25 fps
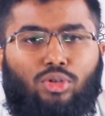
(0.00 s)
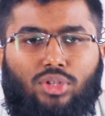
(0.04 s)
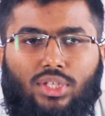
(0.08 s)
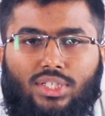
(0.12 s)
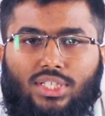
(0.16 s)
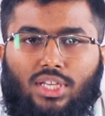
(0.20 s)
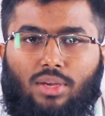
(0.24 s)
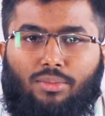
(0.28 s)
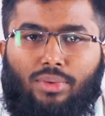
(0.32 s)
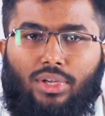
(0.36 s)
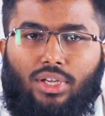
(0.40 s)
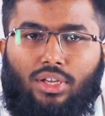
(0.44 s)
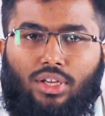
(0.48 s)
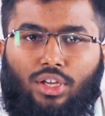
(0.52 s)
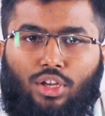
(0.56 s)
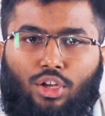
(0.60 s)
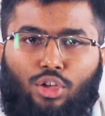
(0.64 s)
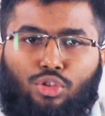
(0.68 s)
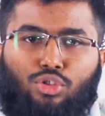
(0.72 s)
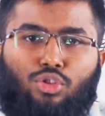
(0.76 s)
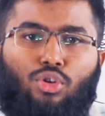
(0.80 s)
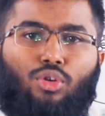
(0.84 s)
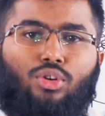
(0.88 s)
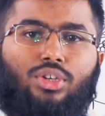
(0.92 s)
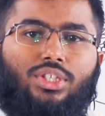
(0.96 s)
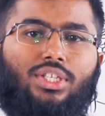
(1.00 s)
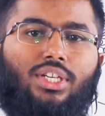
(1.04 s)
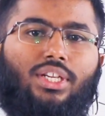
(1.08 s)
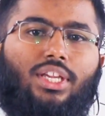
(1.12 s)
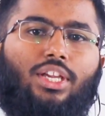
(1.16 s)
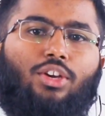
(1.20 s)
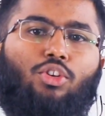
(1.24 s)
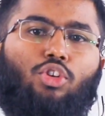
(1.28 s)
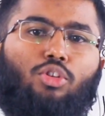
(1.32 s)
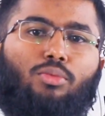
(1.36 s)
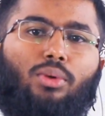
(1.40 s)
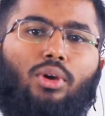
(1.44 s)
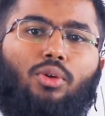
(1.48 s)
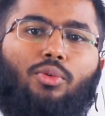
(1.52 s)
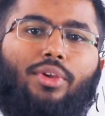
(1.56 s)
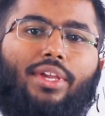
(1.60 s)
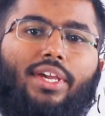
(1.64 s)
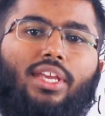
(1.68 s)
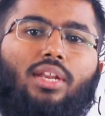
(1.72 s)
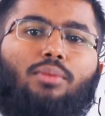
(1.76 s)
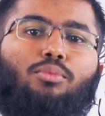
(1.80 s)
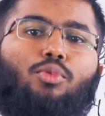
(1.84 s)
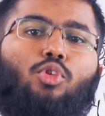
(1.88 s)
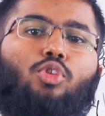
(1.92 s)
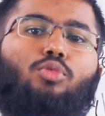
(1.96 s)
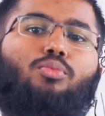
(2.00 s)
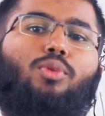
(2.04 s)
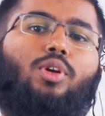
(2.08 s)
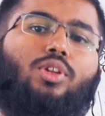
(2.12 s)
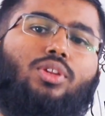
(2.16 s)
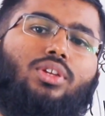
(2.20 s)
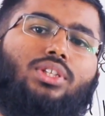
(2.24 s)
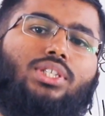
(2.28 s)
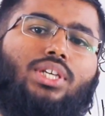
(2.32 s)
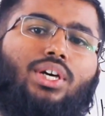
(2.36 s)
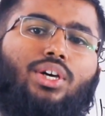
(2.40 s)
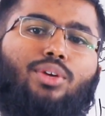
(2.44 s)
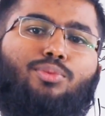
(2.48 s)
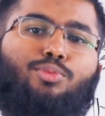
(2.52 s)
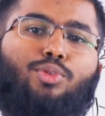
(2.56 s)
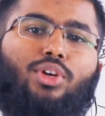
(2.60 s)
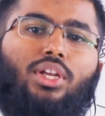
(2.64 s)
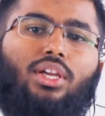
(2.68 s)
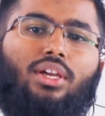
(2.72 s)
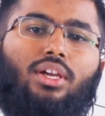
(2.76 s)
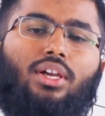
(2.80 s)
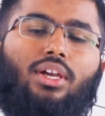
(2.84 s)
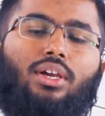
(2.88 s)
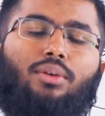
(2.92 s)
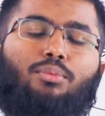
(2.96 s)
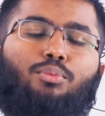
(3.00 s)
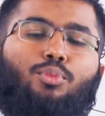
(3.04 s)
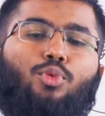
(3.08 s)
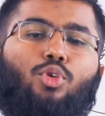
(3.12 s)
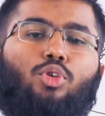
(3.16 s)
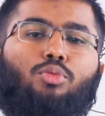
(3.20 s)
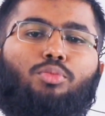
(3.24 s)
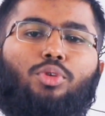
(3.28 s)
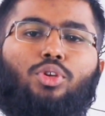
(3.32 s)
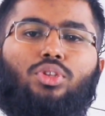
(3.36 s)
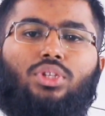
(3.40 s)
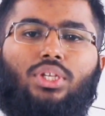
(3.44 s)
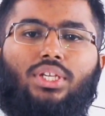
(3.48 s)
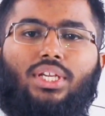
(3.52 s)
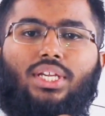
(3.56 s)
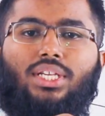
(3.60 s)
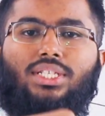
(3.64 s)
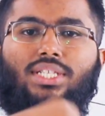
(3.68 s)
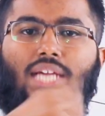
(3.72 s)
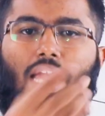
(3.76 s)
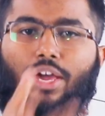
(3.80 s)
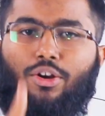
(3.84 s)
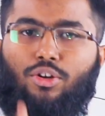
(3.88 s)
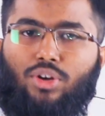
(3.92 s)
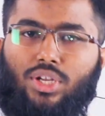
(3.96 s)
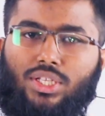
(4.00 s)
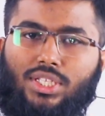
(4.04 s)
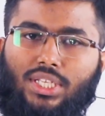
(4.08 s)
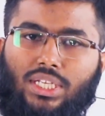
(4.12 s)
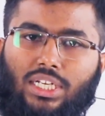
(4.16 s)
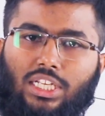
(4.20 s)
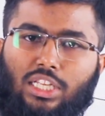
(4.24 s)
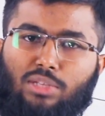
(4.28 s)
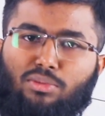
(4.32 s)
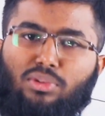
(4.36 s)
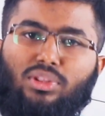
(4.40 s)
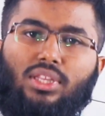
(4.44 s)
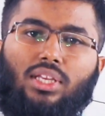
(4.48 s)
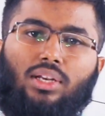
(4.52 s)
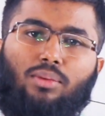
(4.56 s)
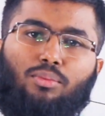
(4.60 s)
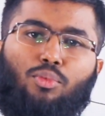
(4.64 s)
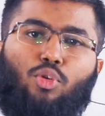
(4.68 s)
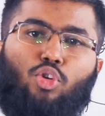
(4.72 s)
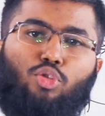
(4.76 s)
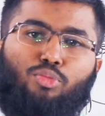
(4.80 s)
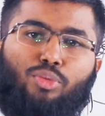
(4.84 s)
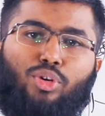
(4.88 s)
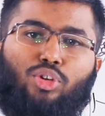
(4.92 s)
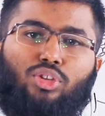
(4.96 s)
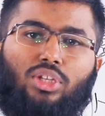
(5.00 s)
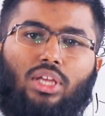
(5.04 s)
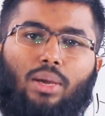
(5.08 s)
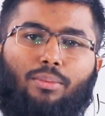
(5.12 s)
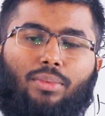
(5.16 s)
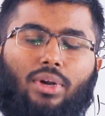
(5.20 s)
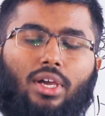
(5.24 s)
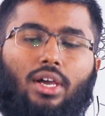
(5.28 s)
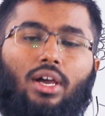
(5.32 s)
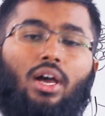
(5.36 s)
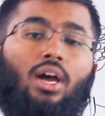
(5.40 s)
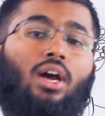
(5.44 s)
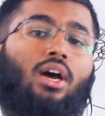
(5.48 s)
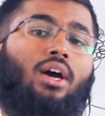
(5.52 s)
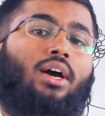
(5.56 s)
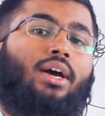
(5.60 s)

মেরুতে যাবে তখন সে কী করবে ওইখানে বোন মেরুতে যাওয়ার পরে বোন মেরুতে গিয়ে সে আয়রনটা ছেড়ে দিবে তাহলে বোন মেরুতে আমরা